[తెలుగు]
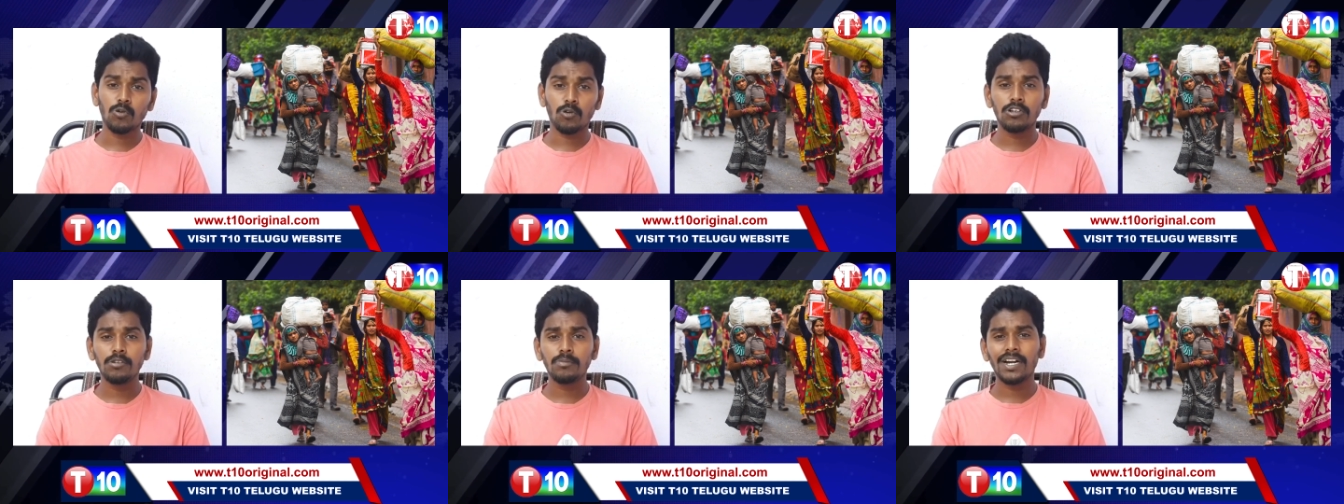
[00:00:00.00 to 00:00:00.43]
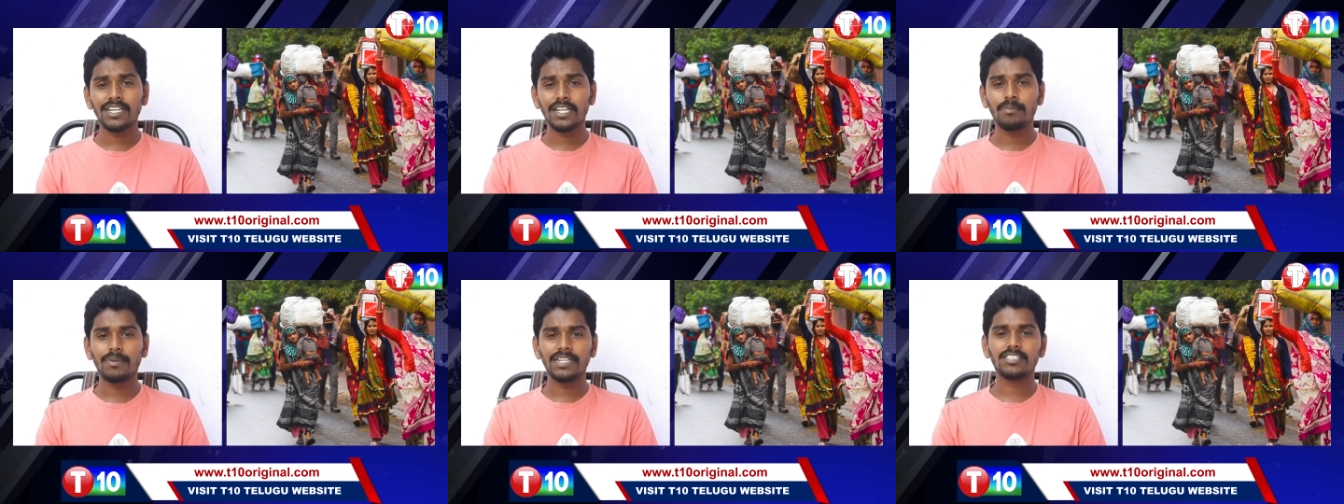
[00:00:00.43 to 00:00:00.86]
రోడ్డు
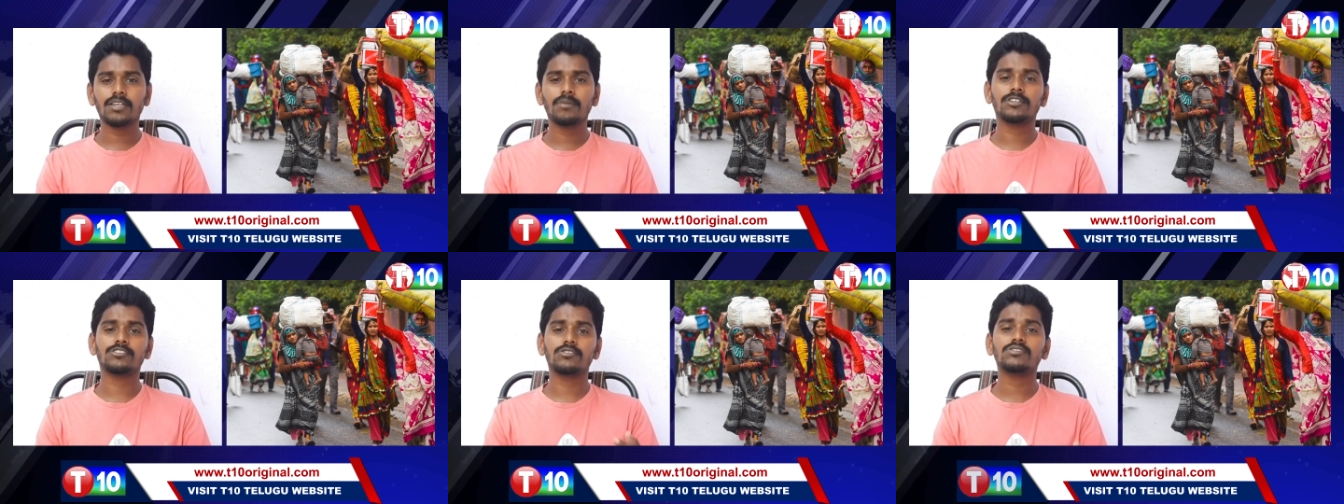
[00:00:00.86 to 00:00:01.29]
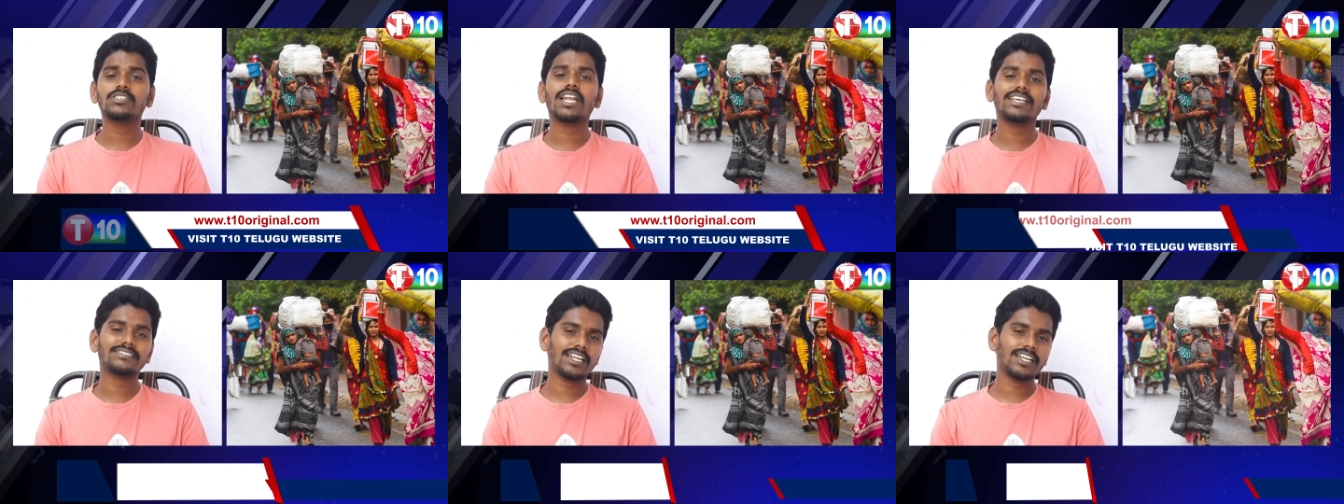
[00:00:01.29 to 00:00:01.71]
బాటన పట్టి తమ సొంత
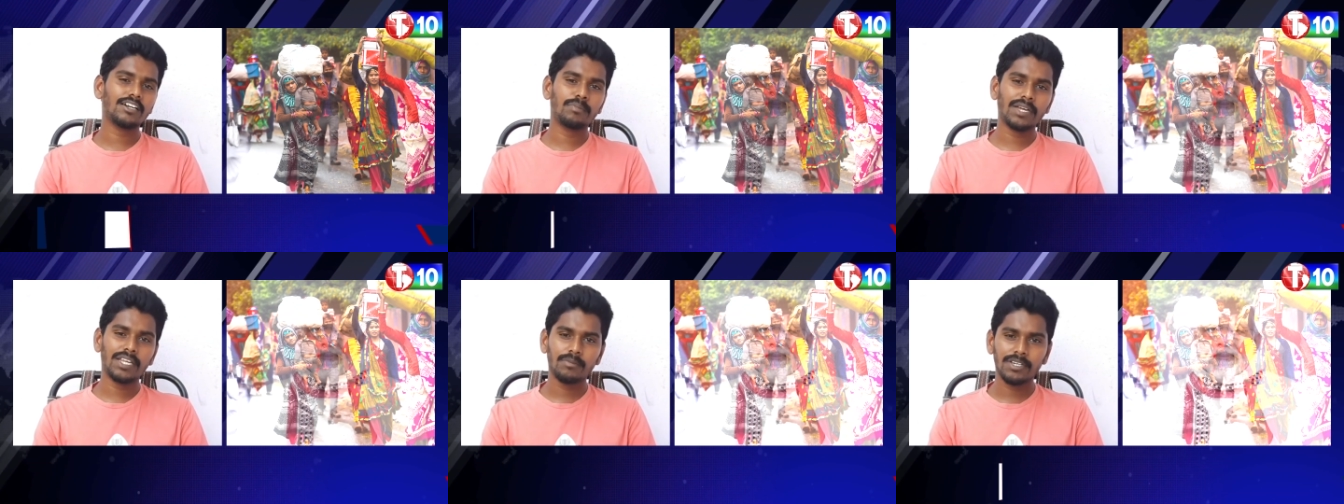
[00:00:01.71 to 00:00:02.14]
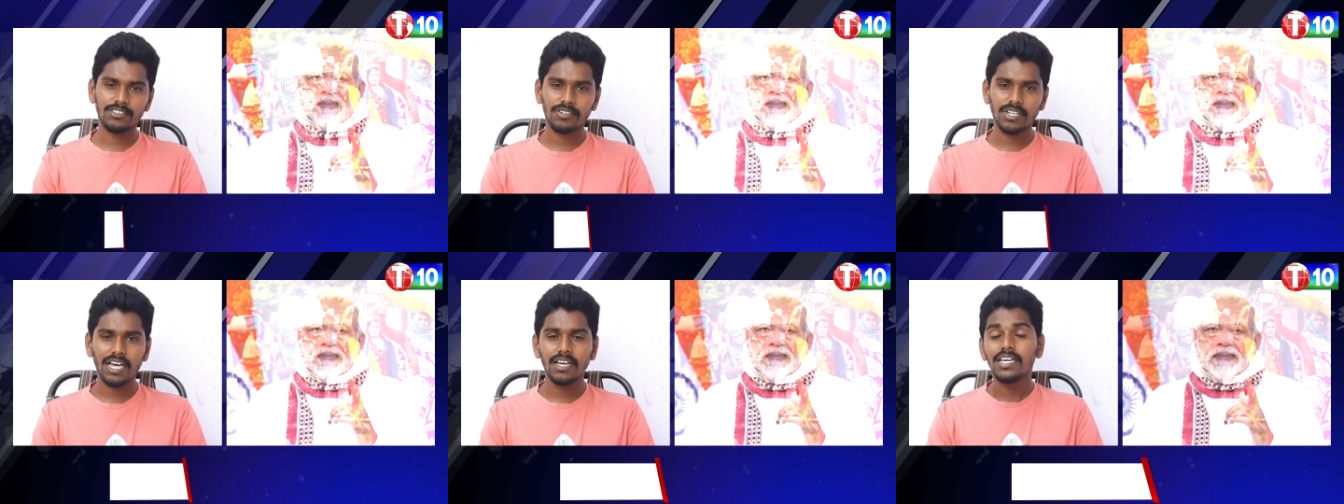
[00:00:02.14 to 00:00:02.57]
రాష్ట్రాలకు
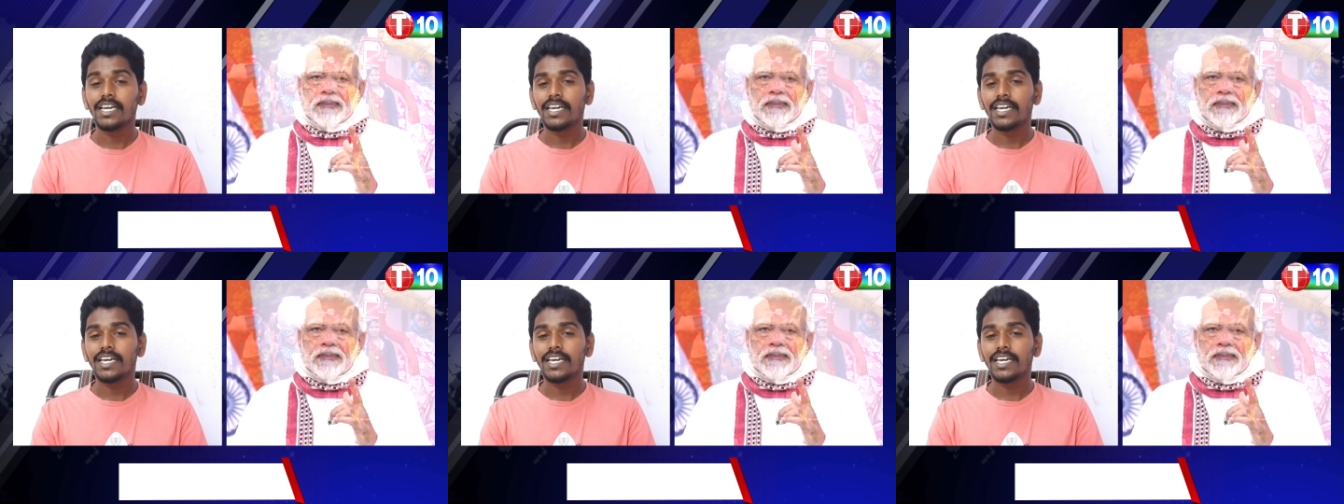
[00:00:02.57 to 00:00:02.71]
పయనమవుతున్న